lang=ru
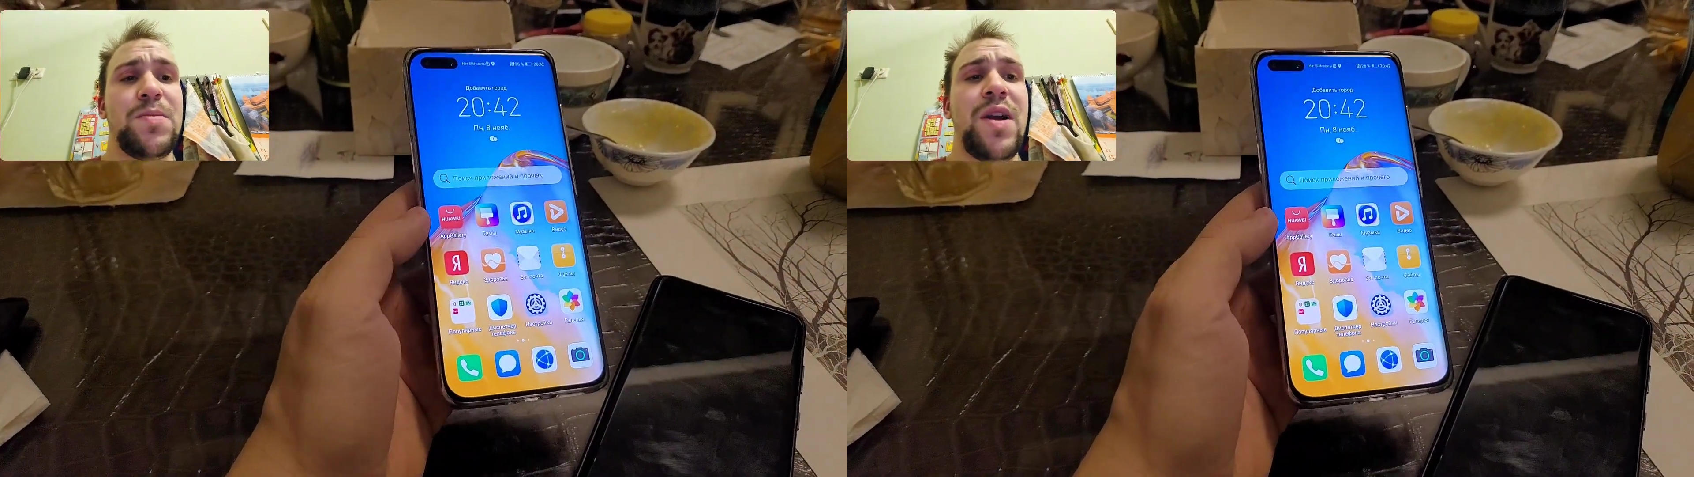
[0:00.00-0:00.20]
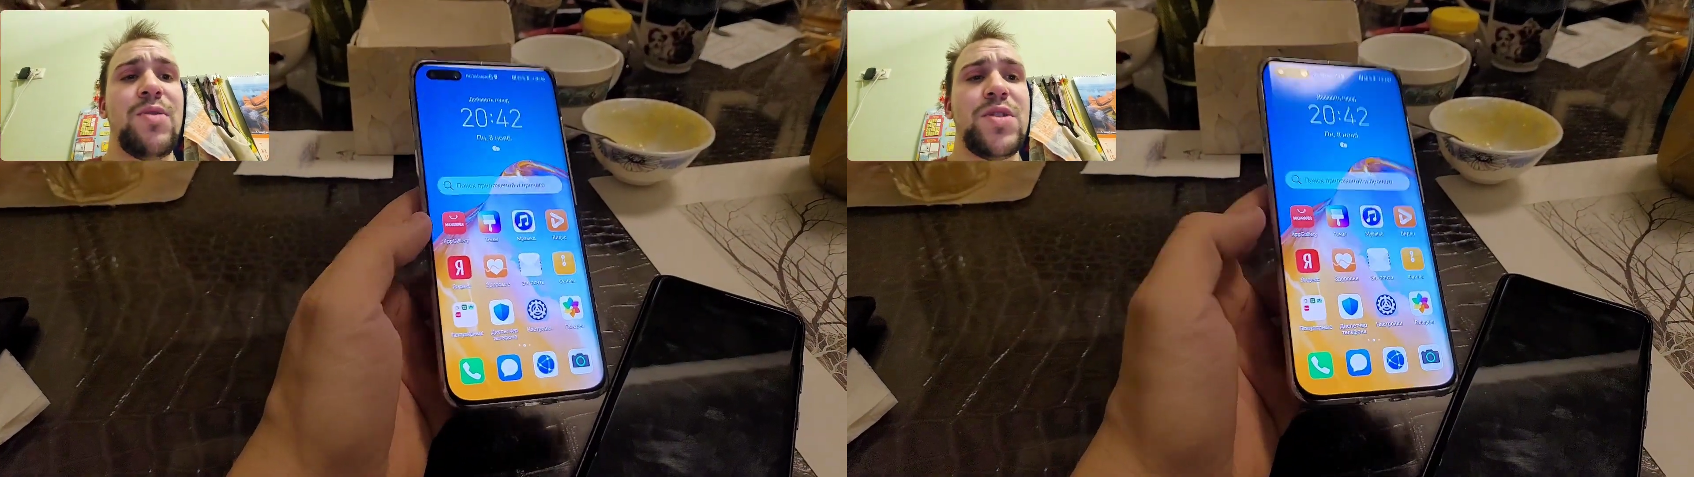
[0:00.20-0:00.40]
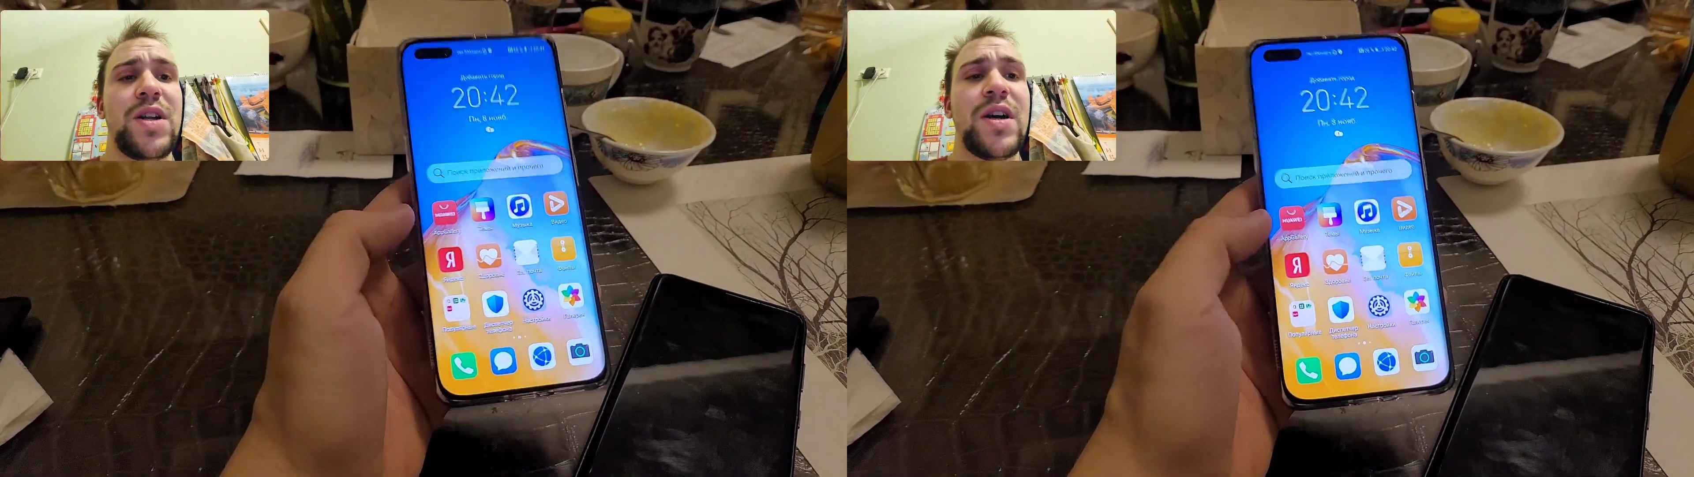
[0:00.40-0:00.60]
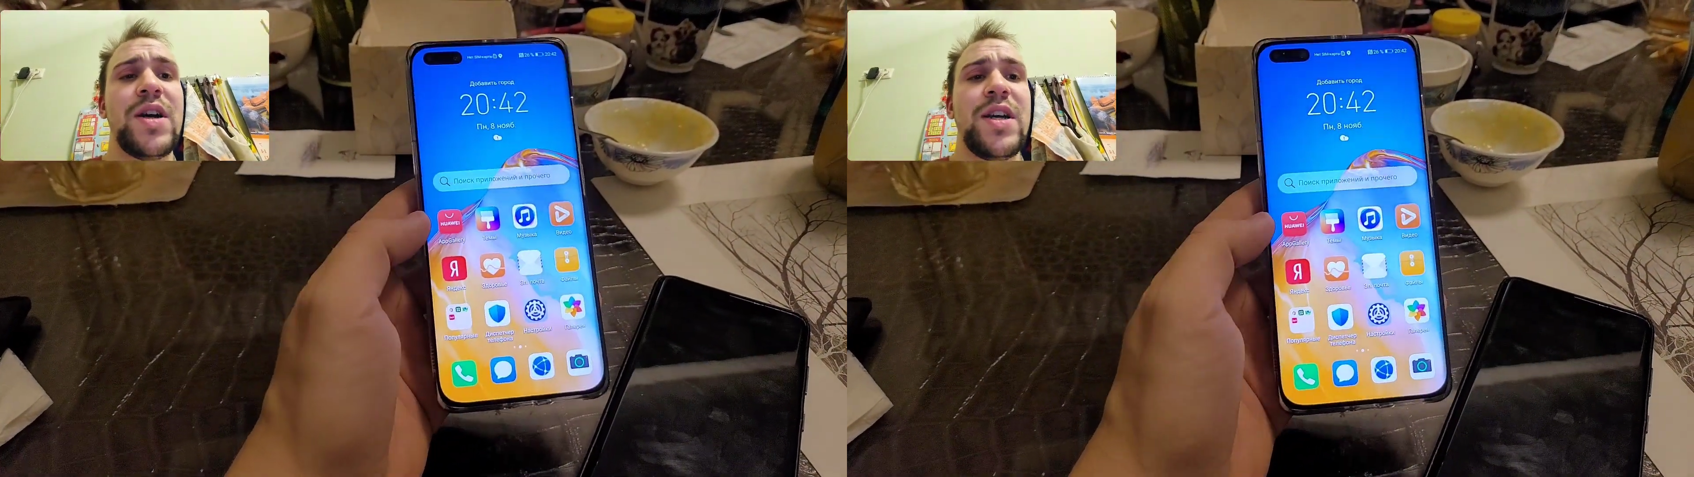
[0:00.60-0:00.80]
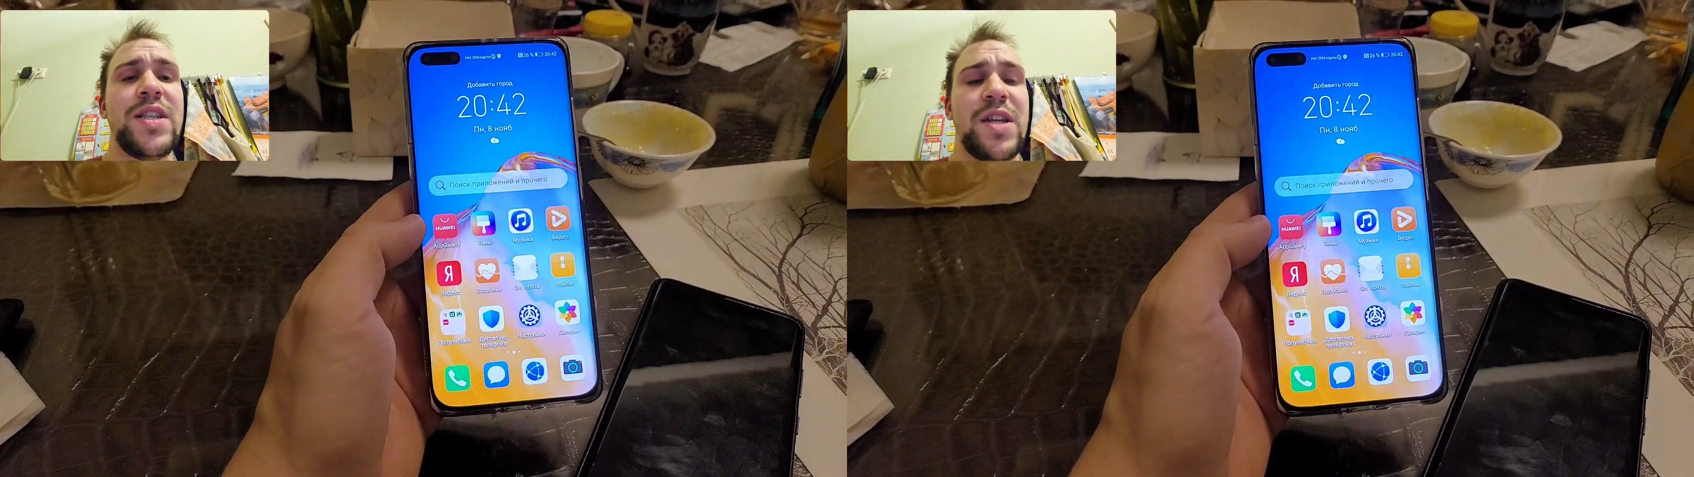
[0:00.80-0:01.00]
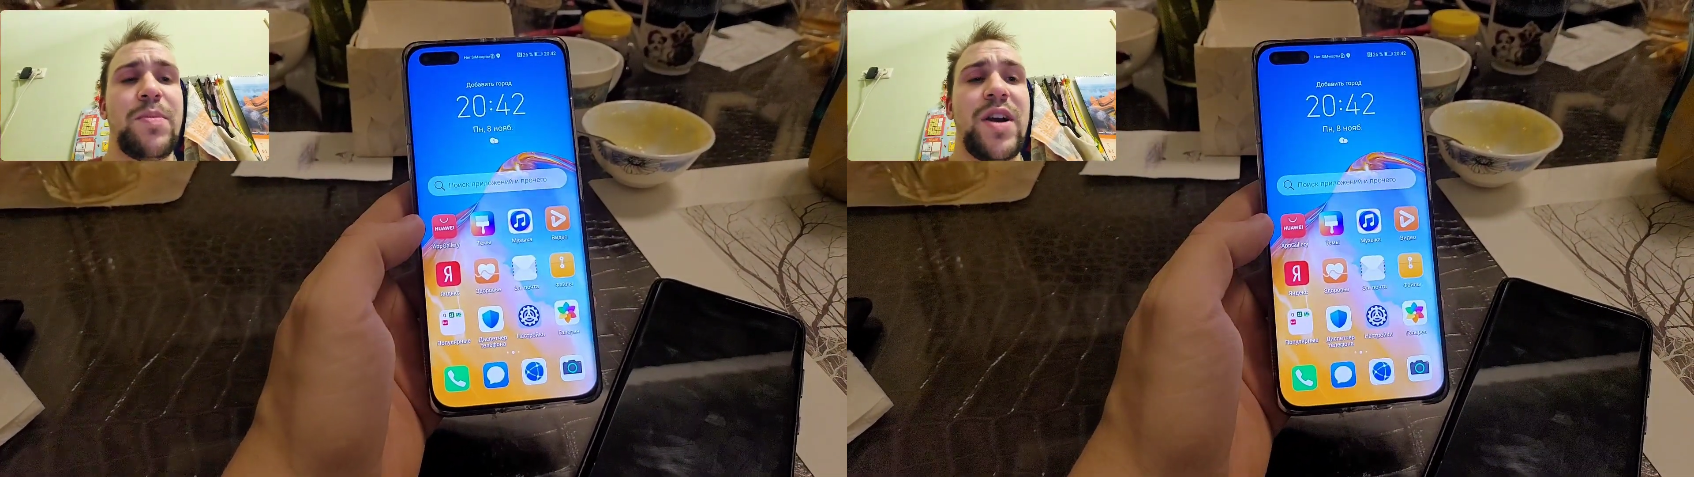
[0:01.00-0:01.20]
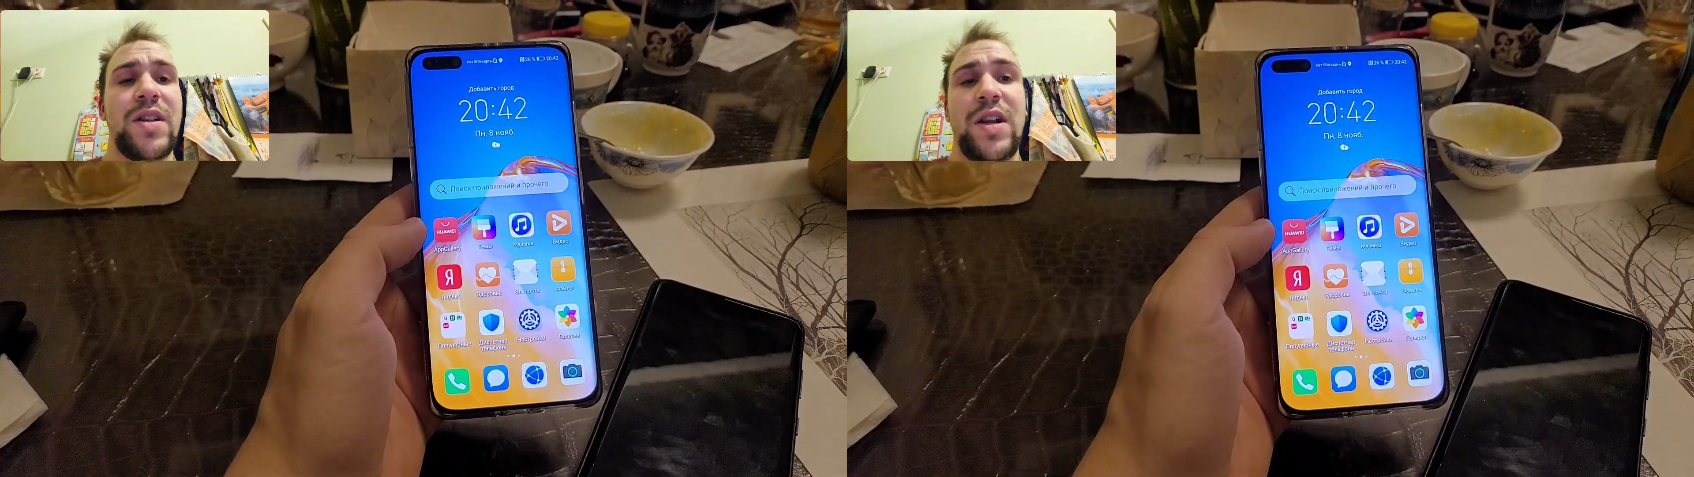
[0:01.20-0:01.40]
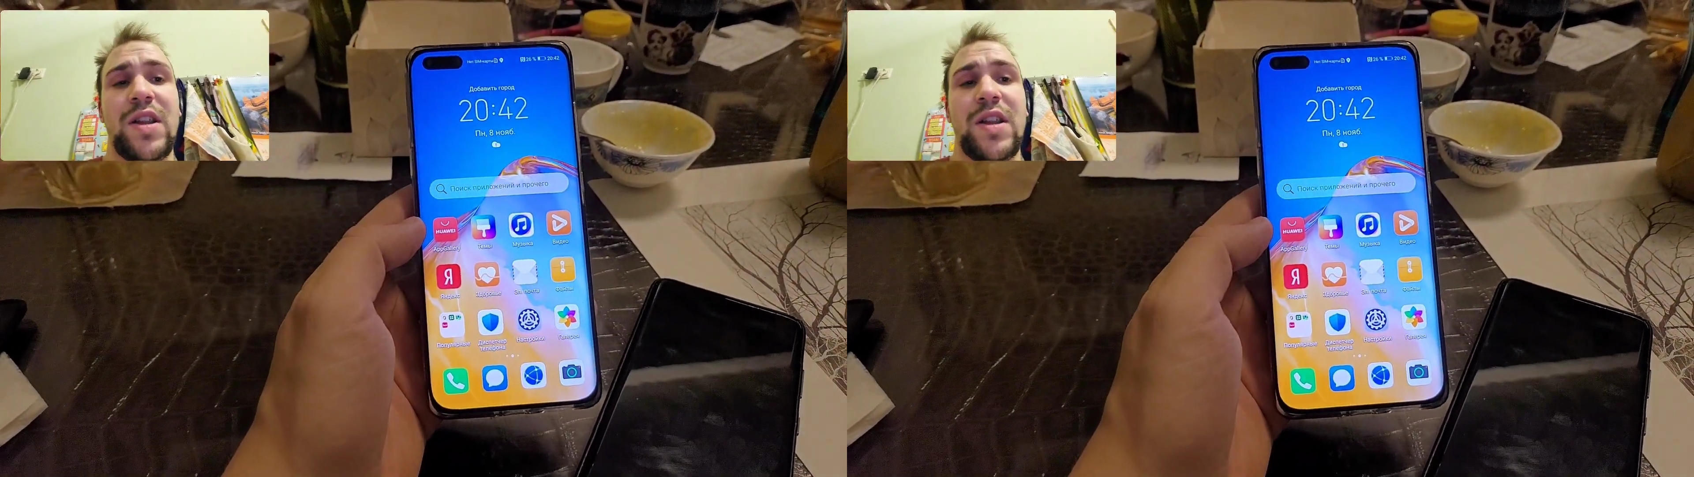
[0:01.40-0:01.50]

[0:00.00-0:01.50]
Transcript: браузера и с App Gallery,